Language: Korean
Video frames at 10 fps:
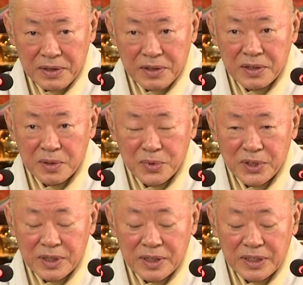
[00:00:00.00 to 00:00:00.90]

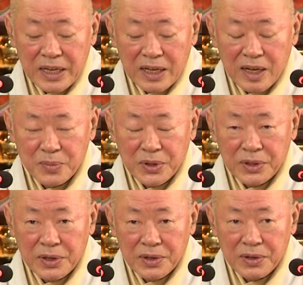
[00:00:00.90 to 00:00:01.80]
여러분은
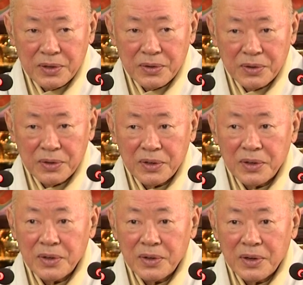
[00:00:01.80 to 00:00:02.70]
언젠가부터
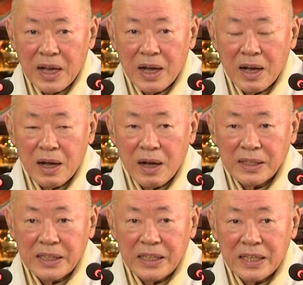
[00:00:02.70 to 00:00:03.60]
아,
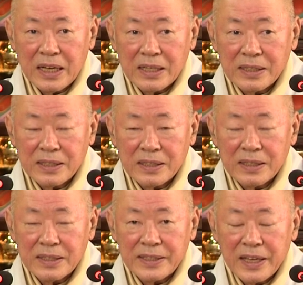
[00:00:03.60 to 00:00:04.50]
이 인간
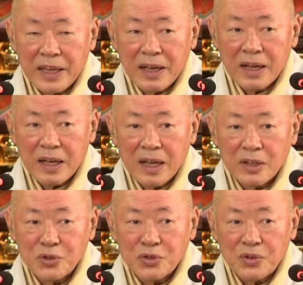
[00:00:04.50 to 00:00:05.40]
생애가
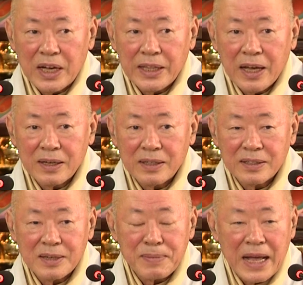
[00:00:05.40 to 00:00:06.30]
중하다 하는
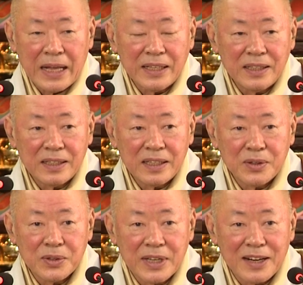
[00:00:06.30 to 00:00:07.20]
것을 많이
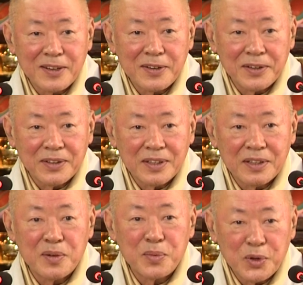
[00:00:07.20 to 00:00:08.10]
느끼고 살 거예요.
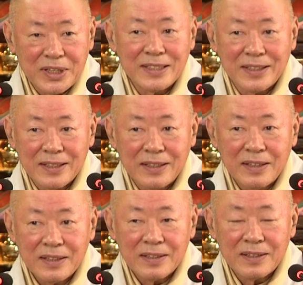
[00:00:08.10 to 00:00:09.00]
여러 모에서.
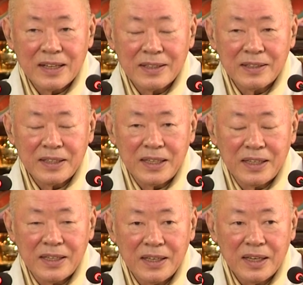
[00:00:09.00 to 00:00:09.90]
그러나
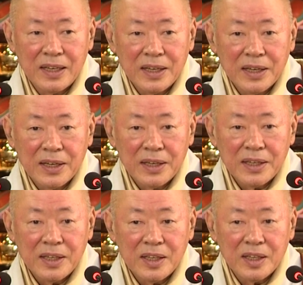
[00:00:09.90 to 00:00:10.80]
특히
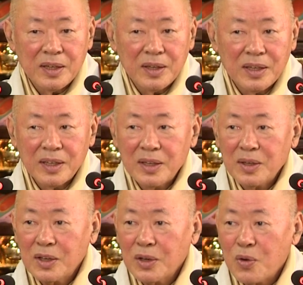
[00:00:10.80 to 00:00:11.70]
이
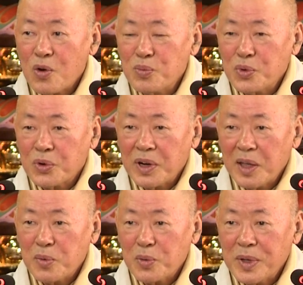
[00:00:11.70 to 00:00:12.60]
공부를
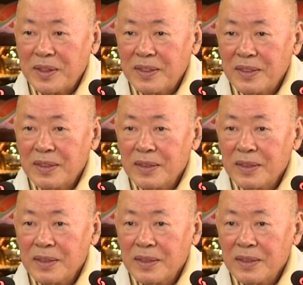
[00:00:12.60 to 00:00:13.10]
해보면